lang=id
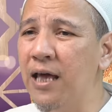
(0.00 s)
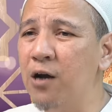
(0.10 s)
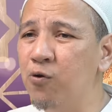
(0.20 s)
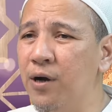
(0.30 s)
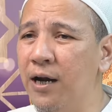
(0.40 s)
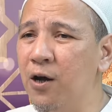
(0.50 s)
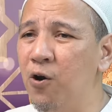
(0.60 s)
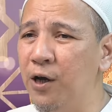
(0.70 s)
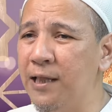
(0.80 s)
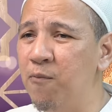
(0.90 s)
lakukan
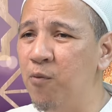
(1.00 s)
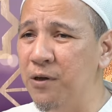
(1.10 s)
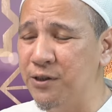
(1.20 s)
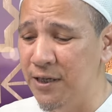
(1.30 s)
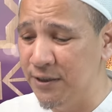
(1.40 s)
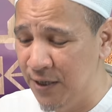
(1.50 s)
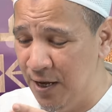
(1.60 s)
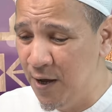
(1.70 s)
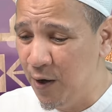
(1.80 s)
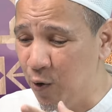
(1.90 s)
kalau kita mau bisnis.
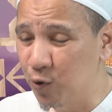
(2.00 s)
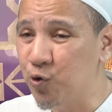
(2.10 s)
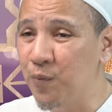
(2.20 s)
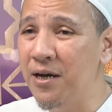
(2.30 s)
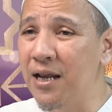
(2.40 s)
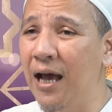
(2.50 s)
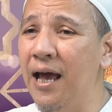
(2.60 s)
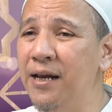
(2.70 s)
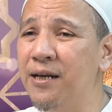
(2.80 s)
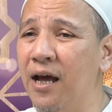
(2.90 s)
Konsumen
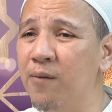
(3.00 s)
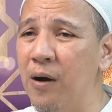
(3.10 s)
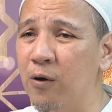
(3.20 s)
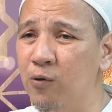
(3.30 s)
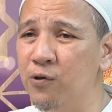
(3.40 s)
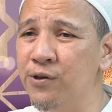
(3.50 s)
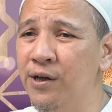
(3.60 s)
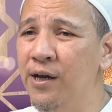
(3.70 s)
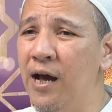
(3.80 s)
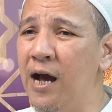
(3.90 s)
dilayani dengan bagus,
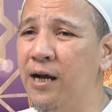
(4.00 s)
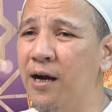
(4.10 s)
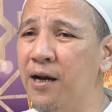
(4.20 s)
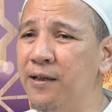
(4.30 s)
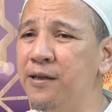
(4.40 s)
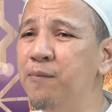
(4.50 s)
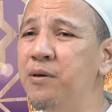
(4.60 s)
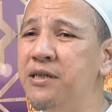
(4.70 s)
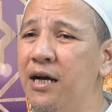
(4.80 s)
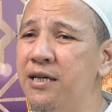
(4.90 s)
agar nanti
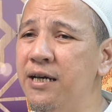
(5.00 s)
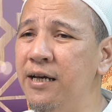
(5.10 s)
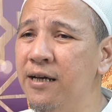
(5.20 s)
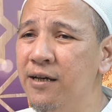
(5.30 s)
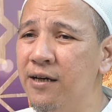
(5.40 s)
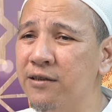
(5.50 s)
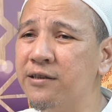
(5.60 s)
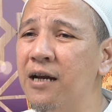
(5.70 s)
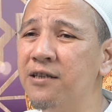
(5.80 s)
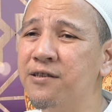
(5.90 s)
menjadi eh,
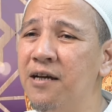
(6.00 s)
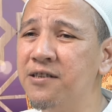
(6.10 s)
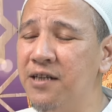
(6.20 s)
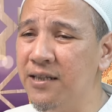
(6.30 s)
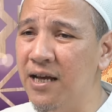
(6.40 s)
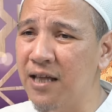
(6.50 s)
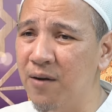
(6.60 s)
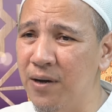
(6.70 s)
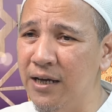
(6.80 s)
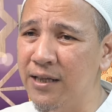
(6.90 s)
sales-sales kita
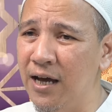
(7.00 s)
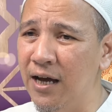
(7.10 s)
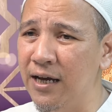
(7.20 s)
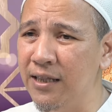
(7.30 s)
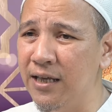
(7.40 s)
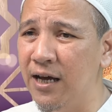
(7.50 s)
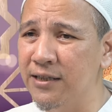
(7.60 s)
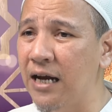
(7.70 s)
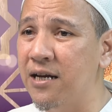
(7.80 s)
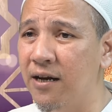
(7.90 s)
tanpa kita kita
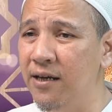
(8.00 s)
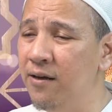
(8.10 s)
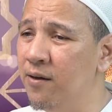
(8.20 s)
sadari